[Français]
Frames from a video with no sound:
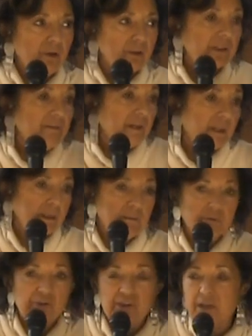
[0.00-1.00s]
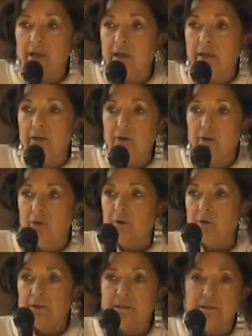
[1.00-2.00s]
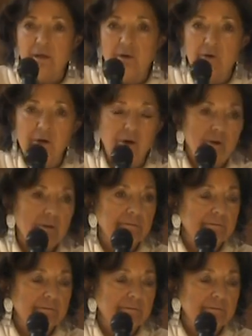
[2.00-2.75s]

qui va garder mon chien, qu'est-ce qu'il y a encore